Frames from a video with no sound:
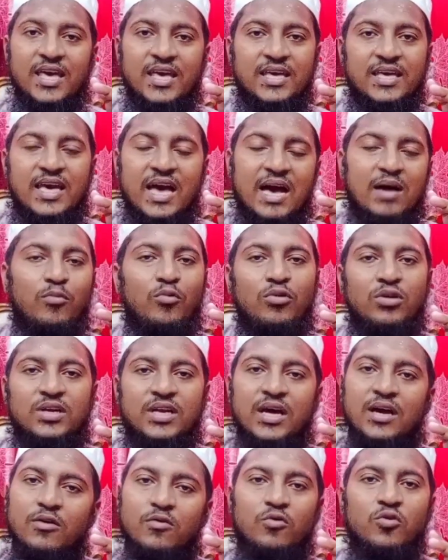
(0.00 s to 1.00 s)
এই
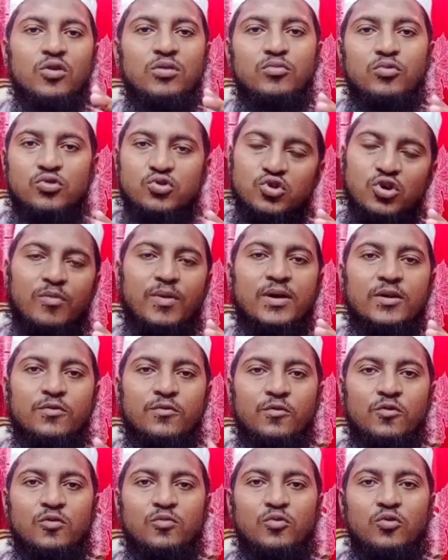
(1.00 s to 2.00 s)
আমলটা করব সবাই
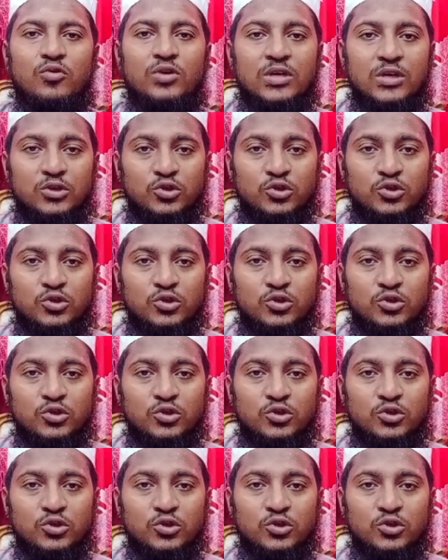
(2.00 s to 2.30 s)
করব